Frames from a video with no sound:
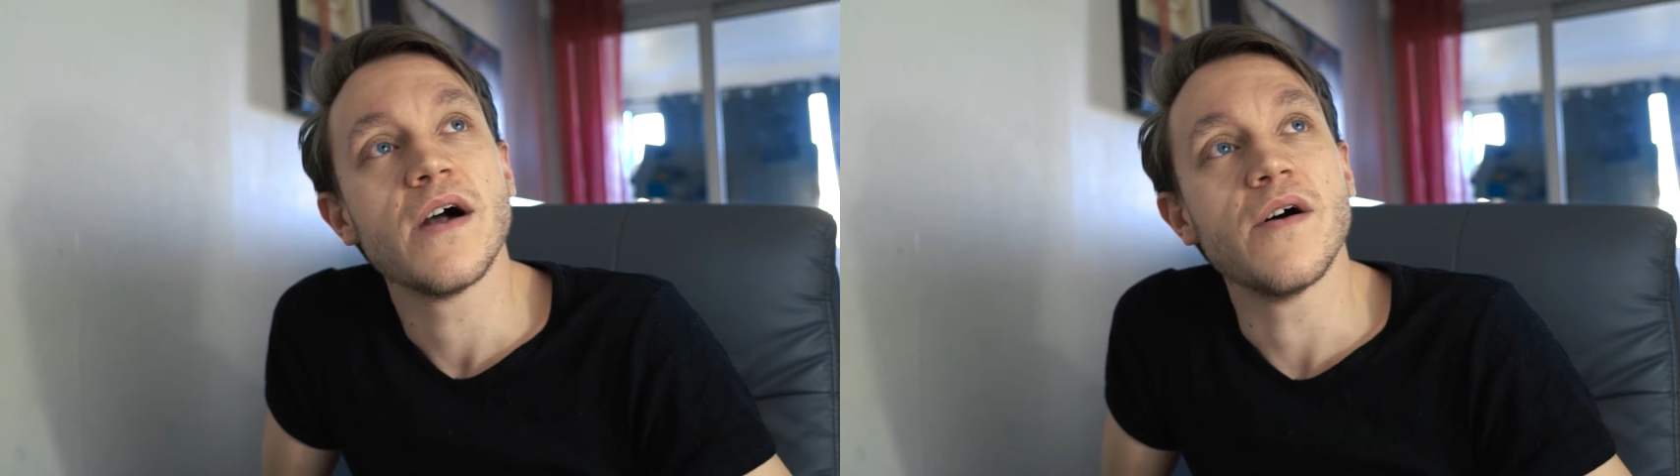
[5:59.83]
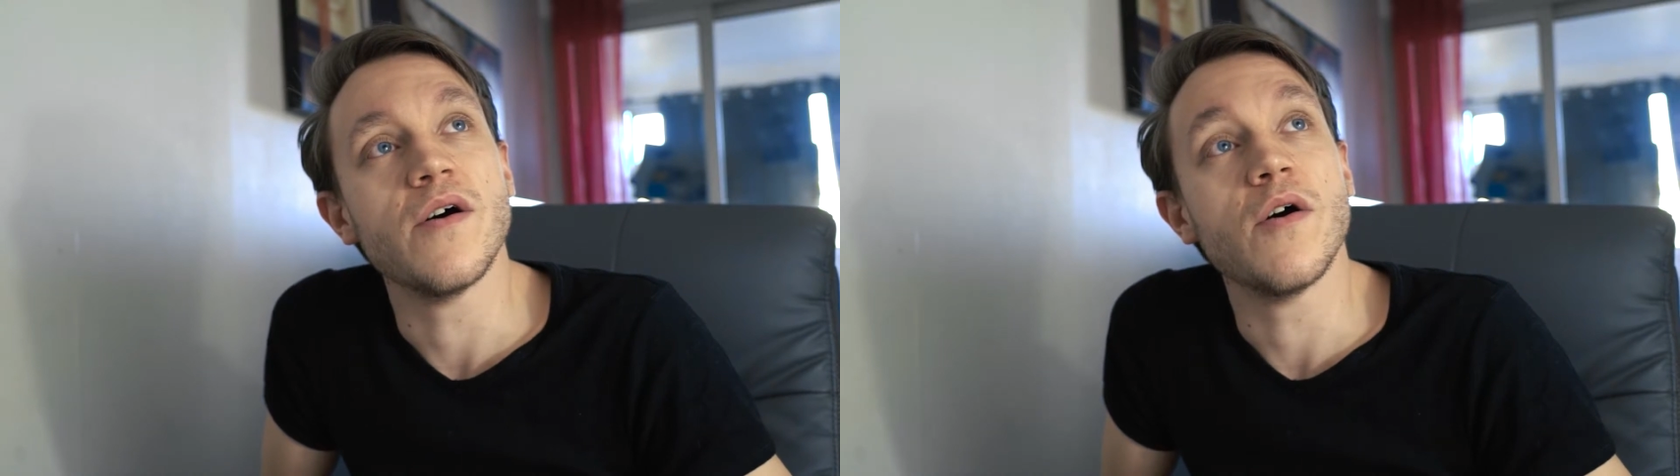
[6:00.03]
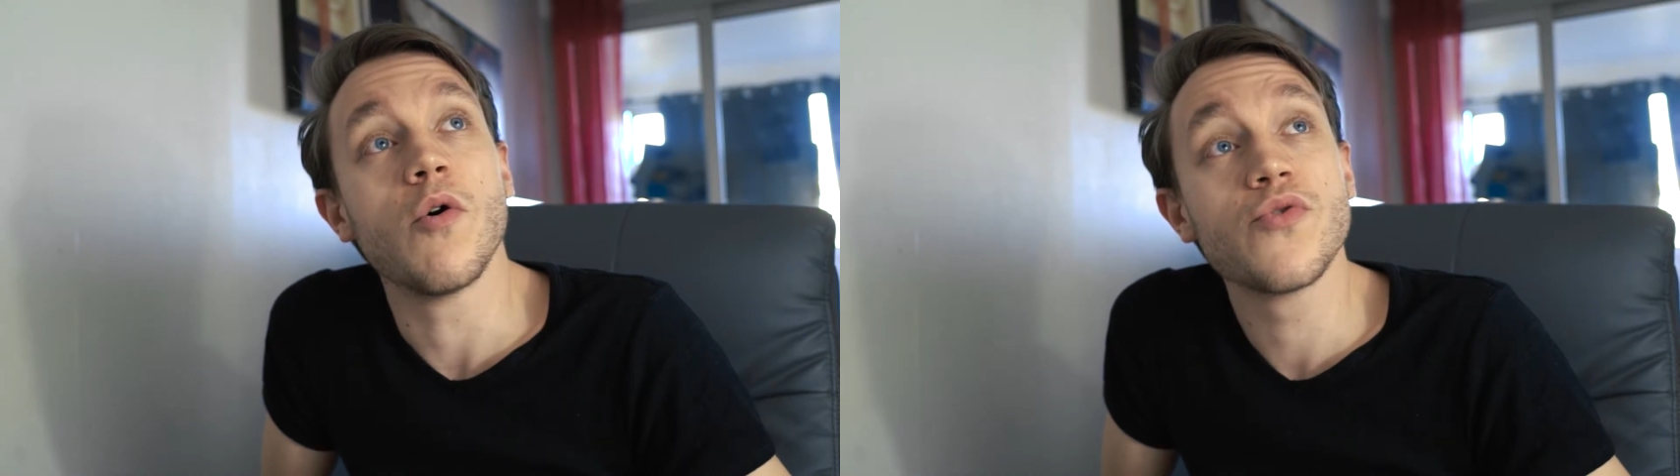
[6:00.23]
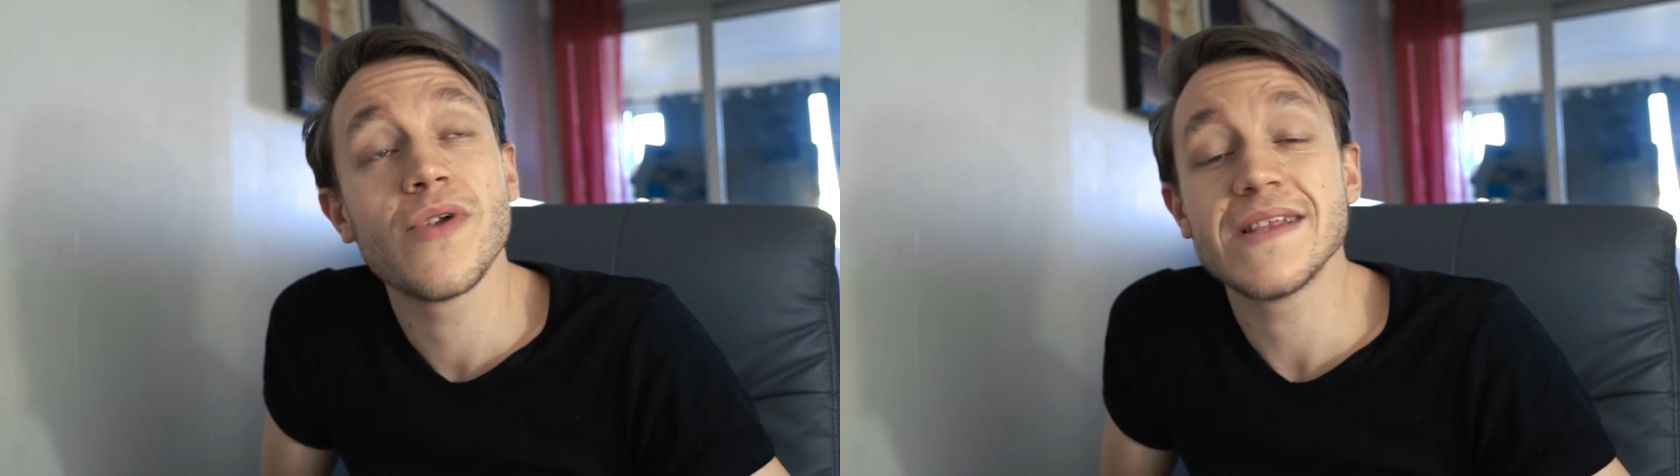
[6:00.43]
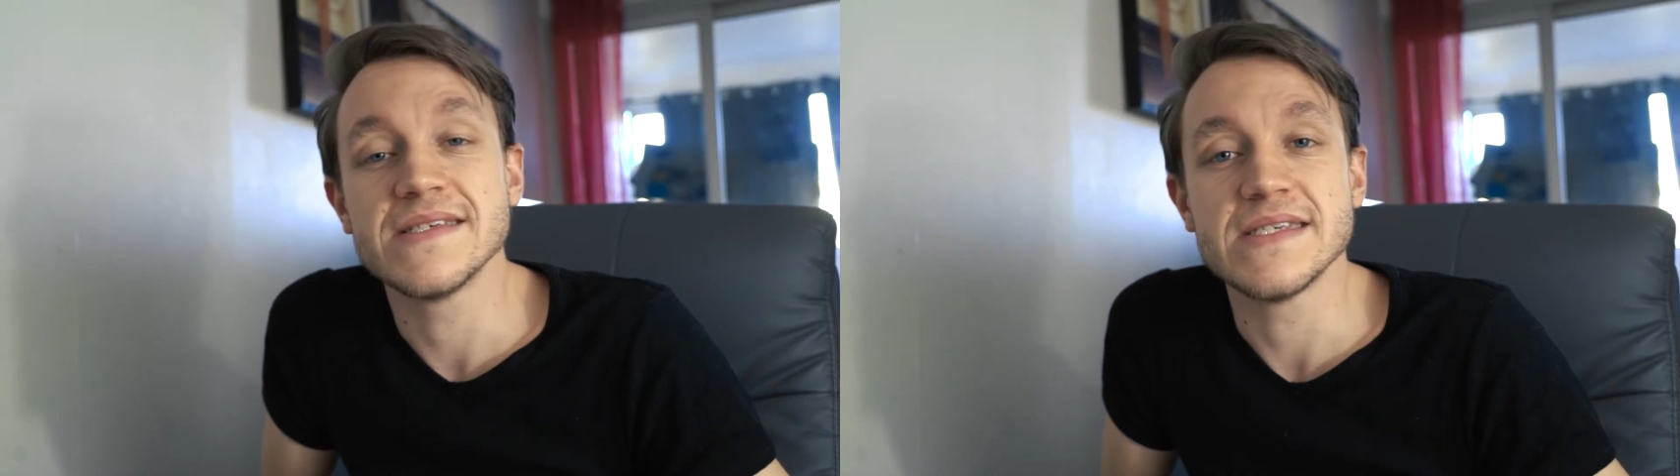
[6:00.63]
euh,
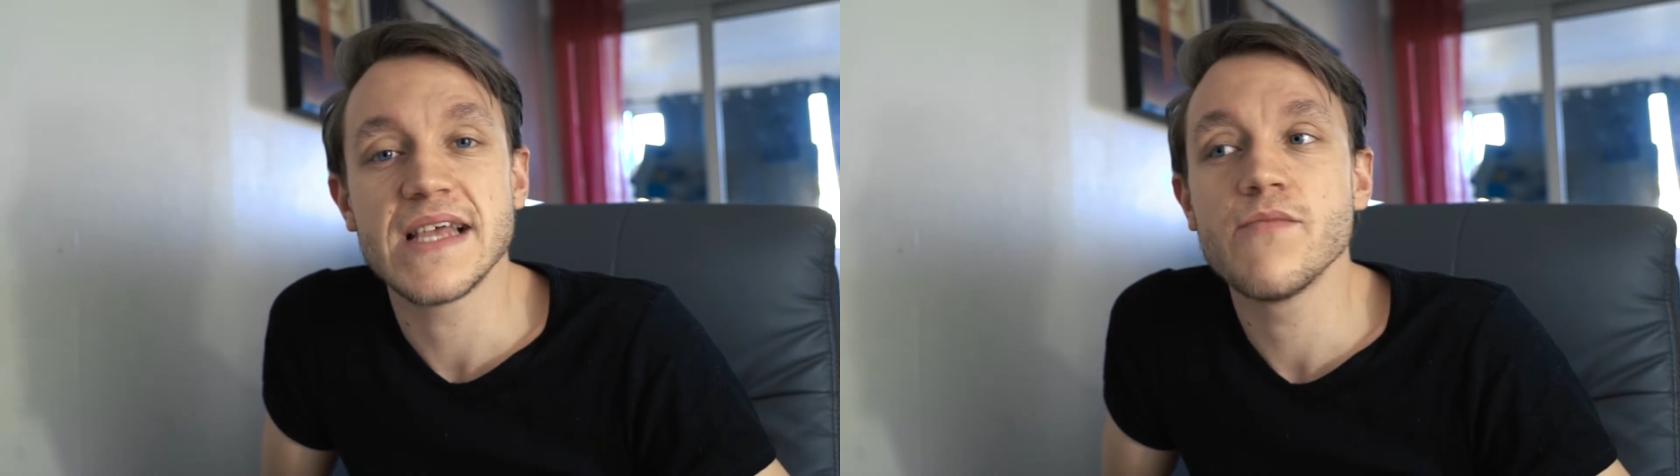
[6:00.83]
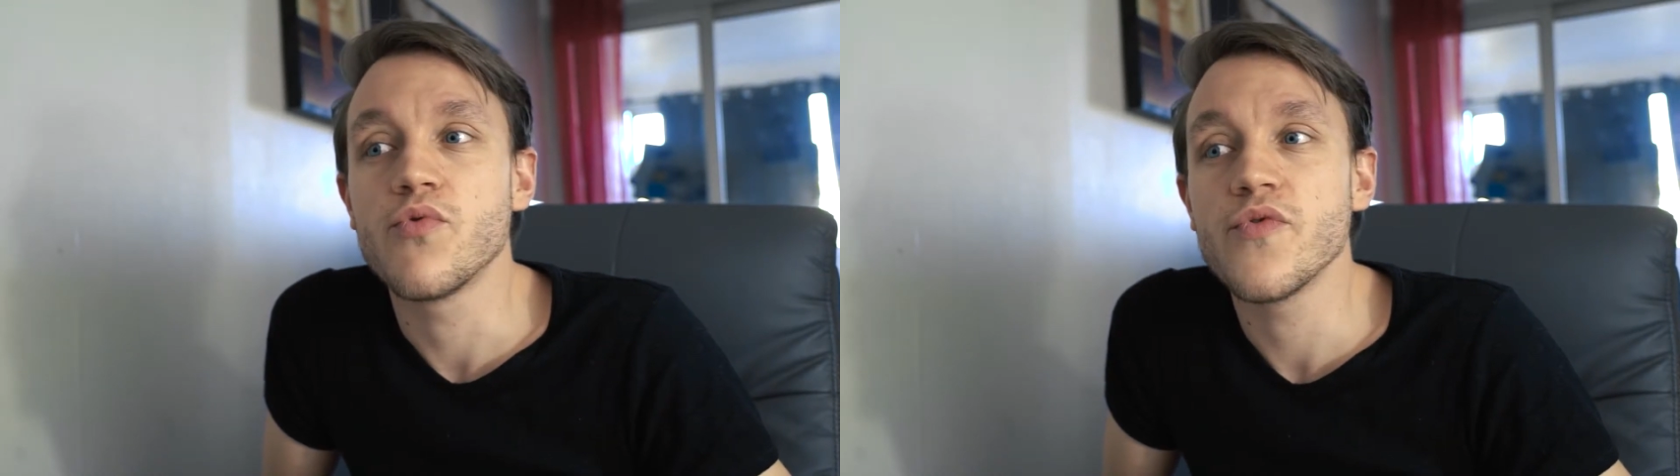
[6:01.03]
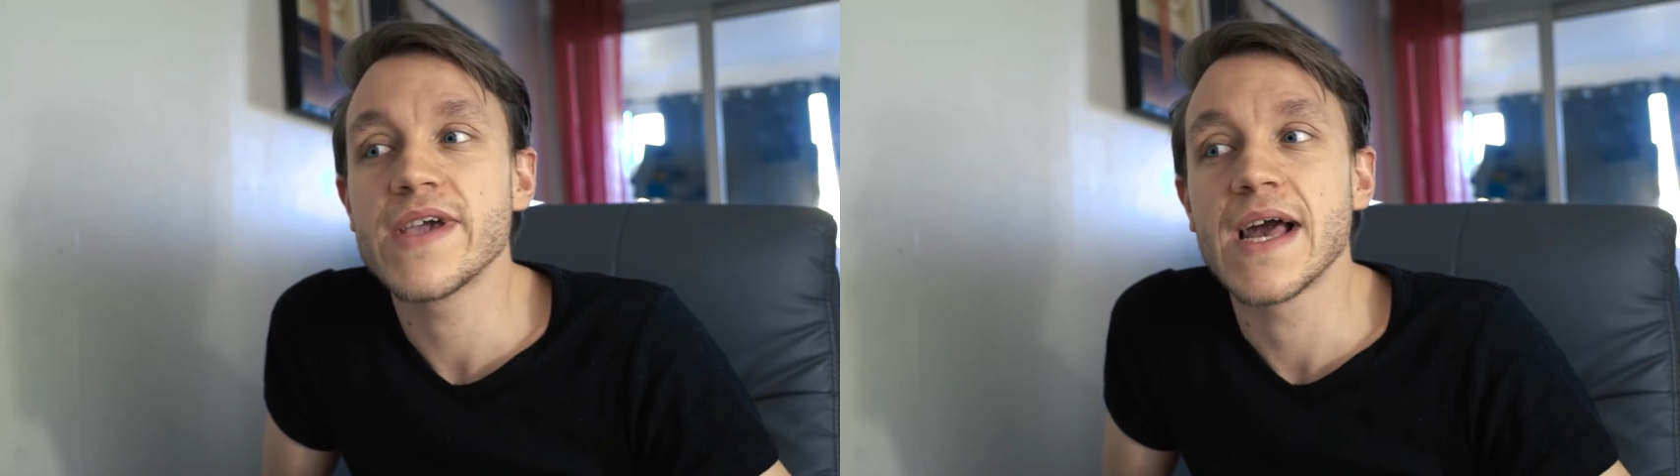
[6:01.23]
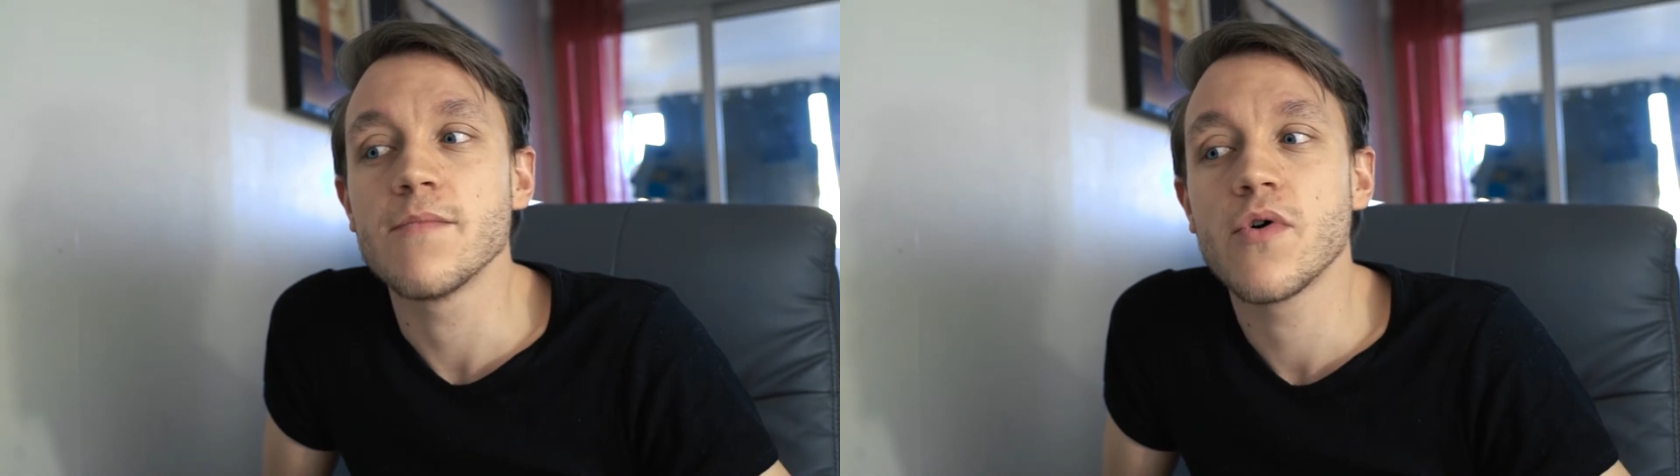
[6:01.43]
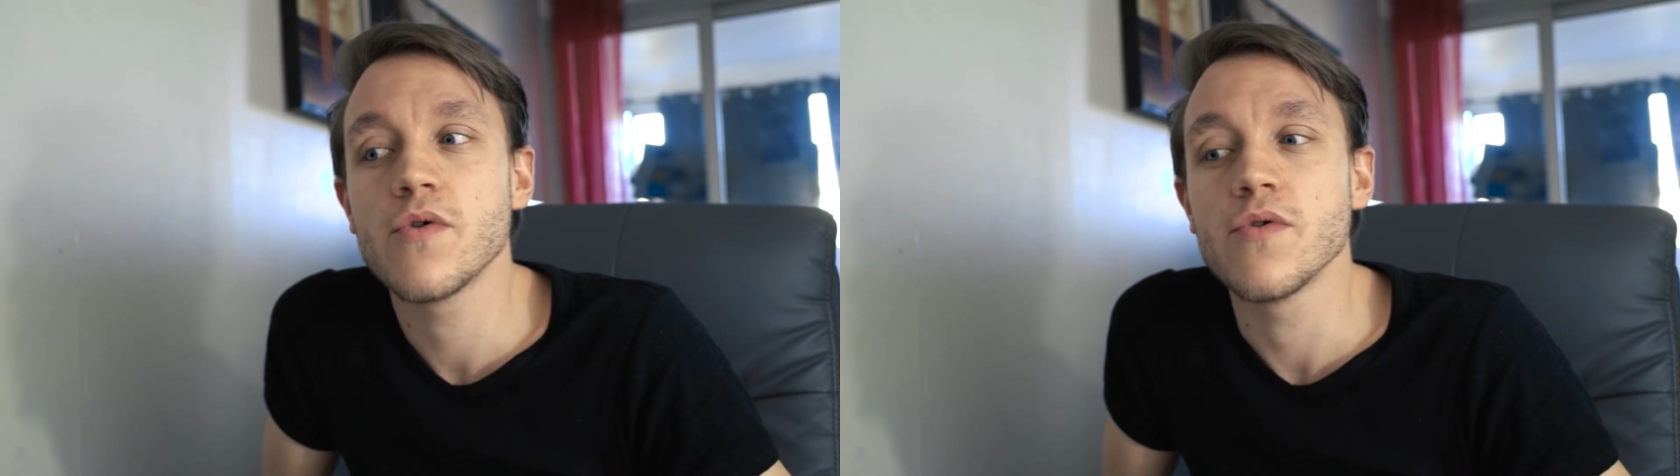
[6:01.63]
au-delà des items, vous pouvez
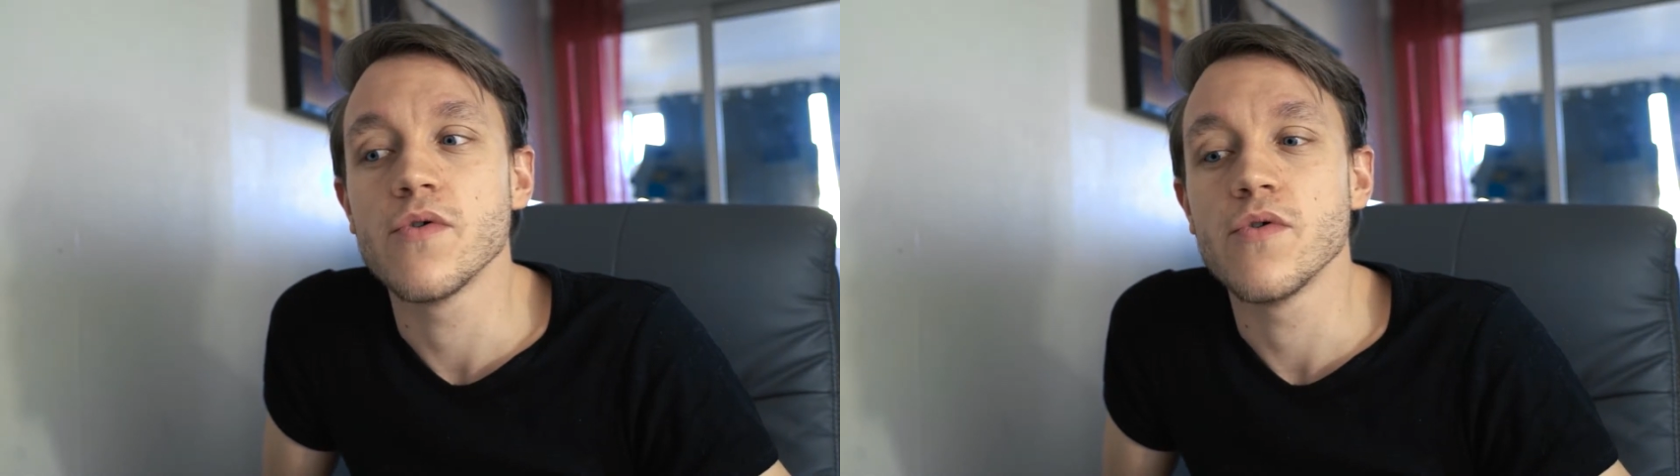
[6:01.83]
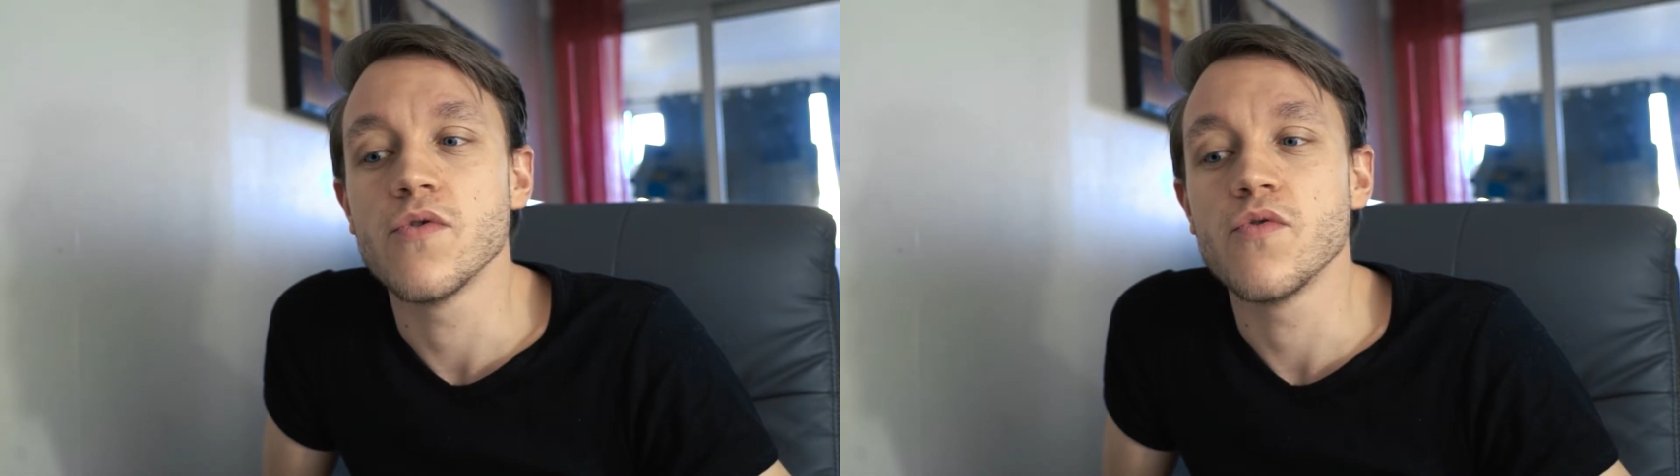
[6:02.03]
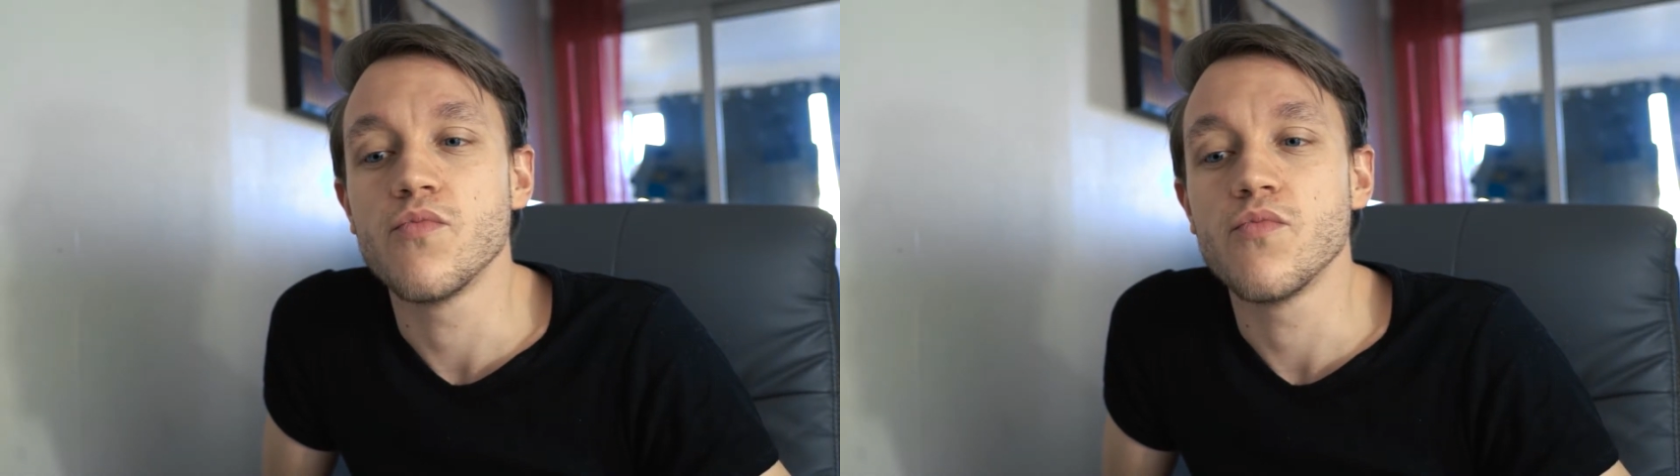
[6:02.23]
également, euh,